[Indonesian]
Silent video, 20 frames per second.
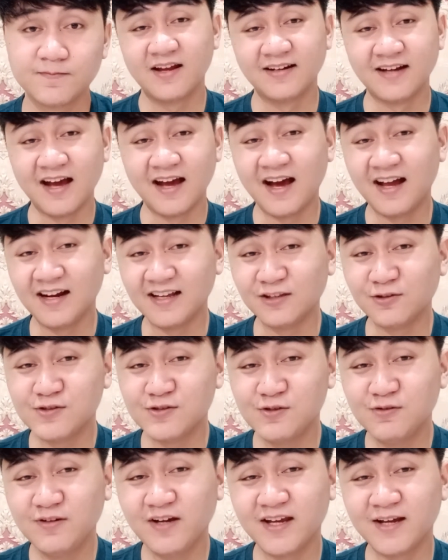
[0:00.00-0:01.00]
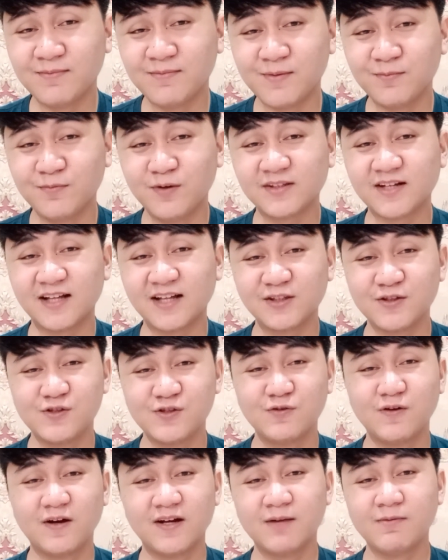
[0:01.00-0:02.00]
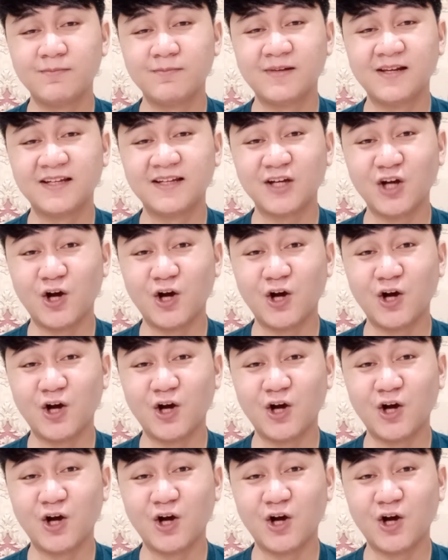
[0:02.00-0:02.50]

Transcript: Nah, hal itu juga yang membuat Ratu Juana memiliki